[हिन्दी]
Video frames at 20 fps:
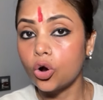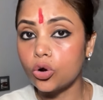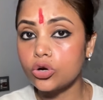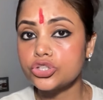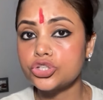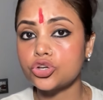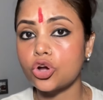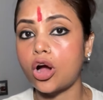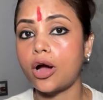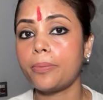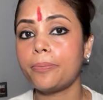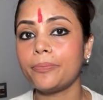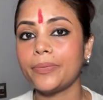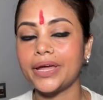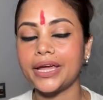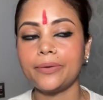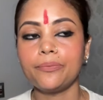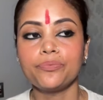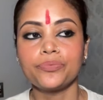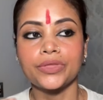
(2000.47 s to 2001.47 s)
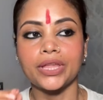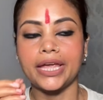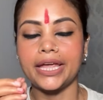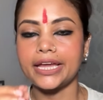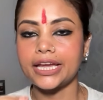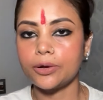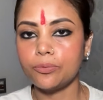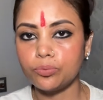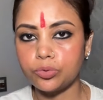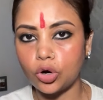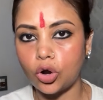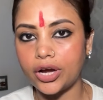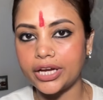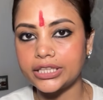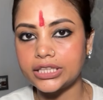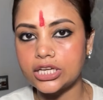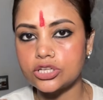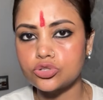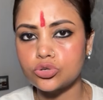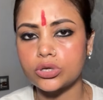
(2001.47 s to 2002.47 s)
उस शॉप में एक एम्प्लॉय
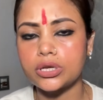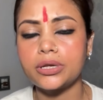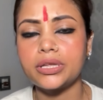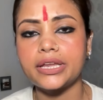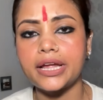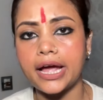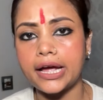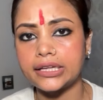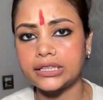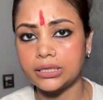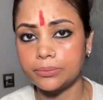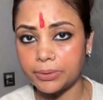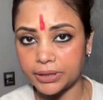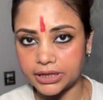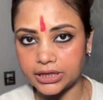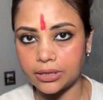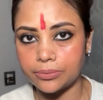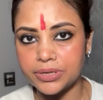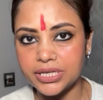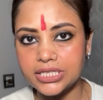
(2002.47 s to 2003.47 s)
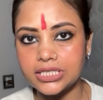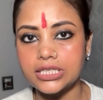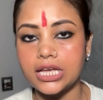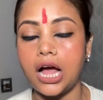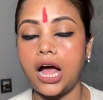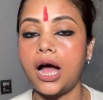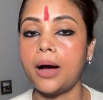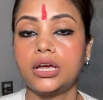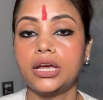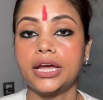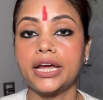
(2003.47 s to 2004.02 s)
था जो कि नहायत ही बदतमीज था